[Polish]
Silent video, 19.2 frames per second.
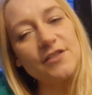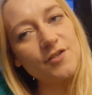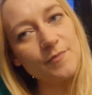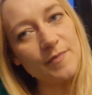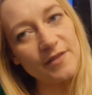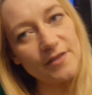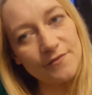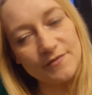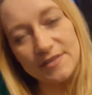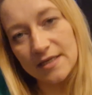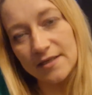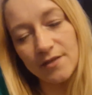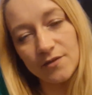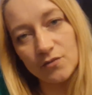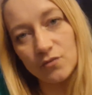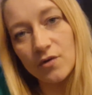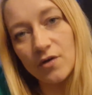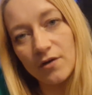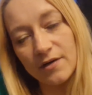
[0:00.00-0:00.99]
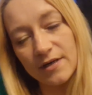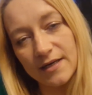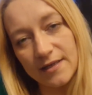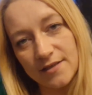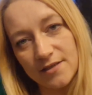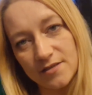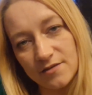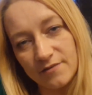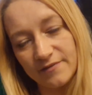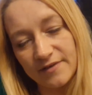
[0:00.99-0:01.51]
że też będą za niedługo
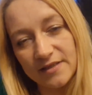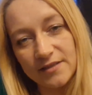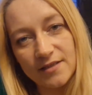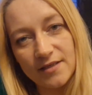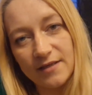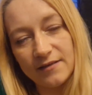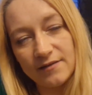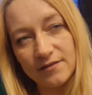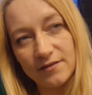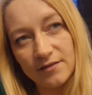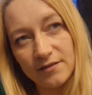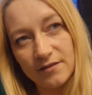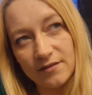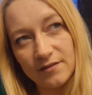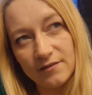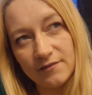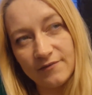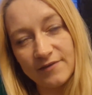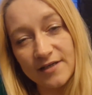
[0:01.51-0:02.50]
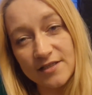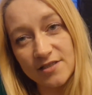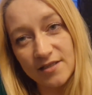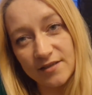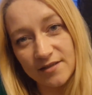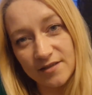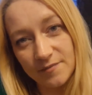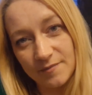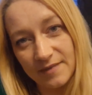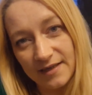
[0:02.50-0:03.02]
organizowane y,
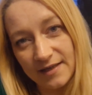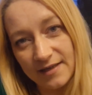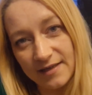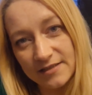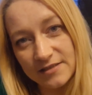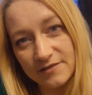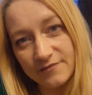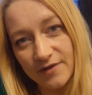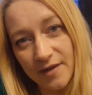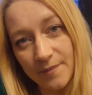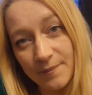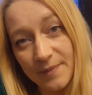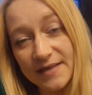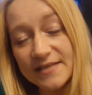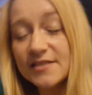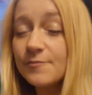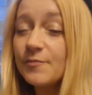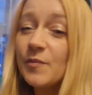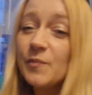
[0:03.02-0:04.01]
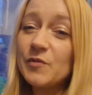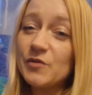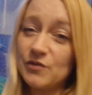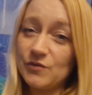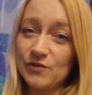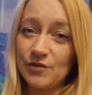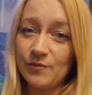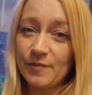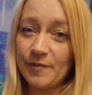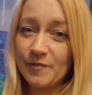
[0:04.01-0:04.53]
warsztaty malarstwa. Bardziej po
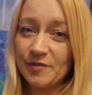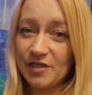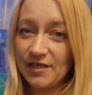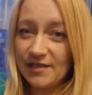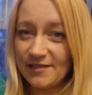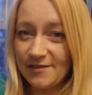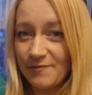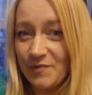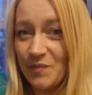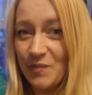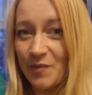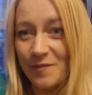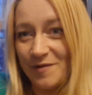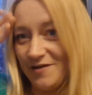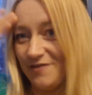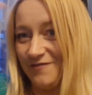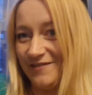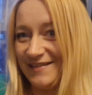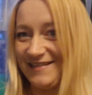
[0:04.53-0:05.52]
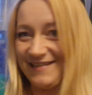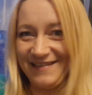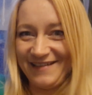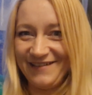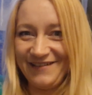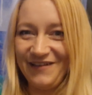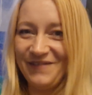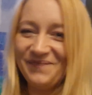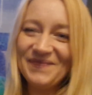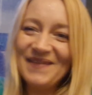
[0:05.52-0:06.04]
prostu sobie przyjedziemy pomalować
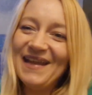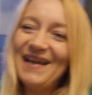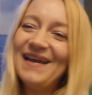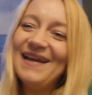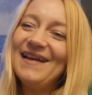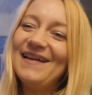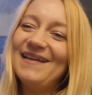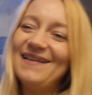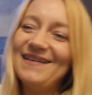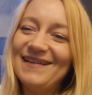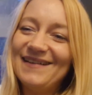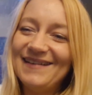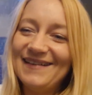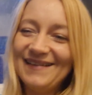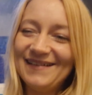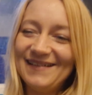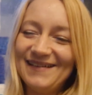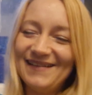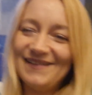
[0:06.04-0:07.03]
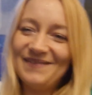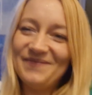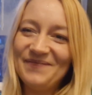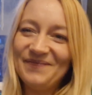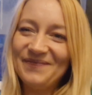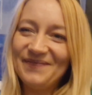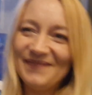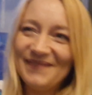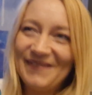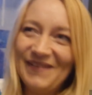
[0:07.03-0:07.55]
tego. E,
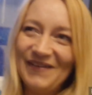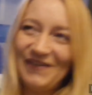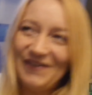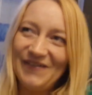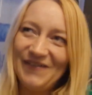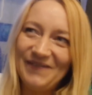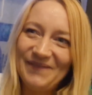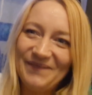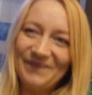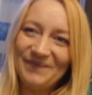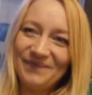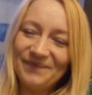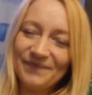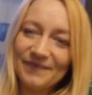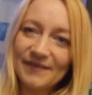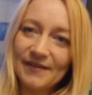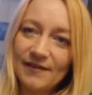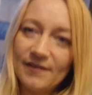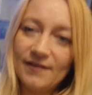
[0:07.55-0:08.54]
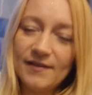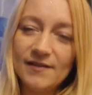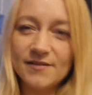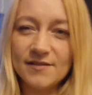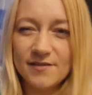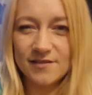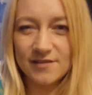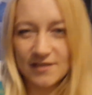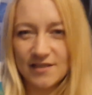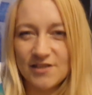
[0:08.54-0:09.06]
no,
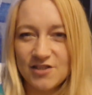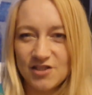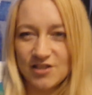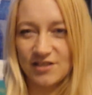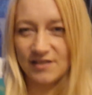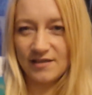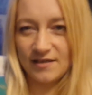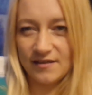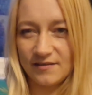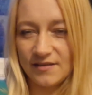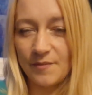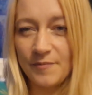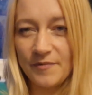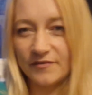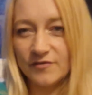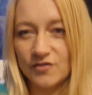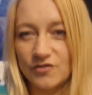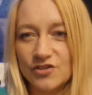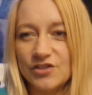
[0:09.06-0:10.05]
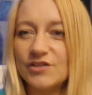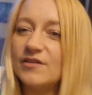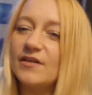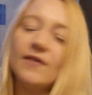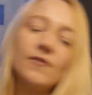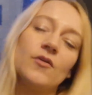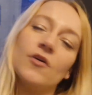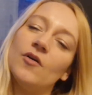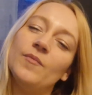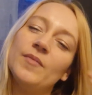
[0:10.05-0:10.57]
coś jeszcze. Na pewno
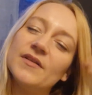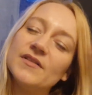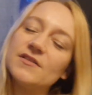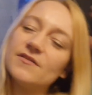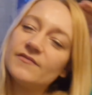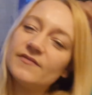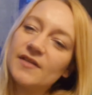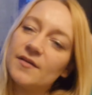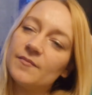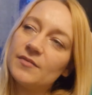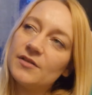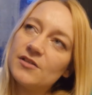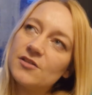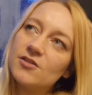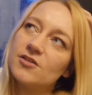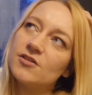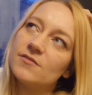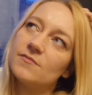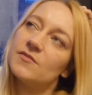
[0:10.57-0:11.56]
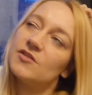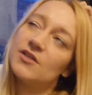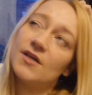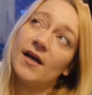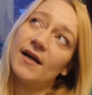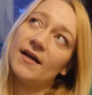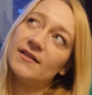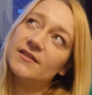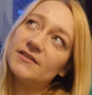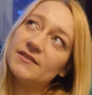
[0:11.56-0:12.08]
szydełko będzie w najbliższym
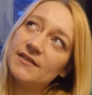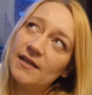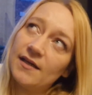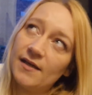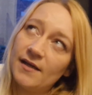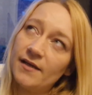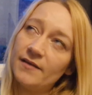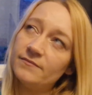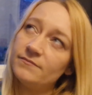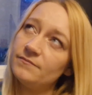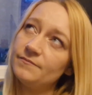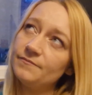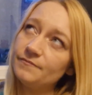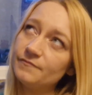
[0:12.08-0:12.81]
czasie.